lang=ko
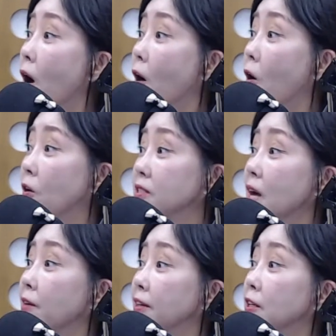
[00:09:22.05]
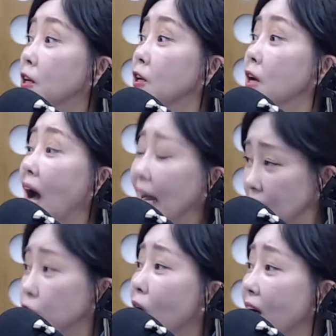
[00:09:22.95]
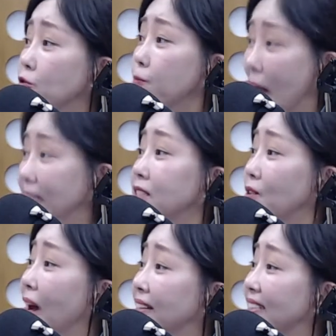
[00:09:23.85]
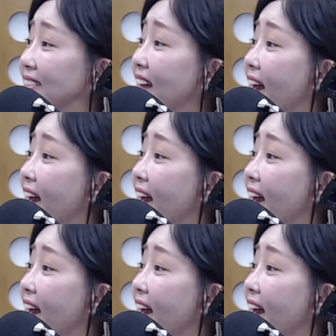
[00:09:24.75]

어 사과를 하지도 않고 받지도 않는데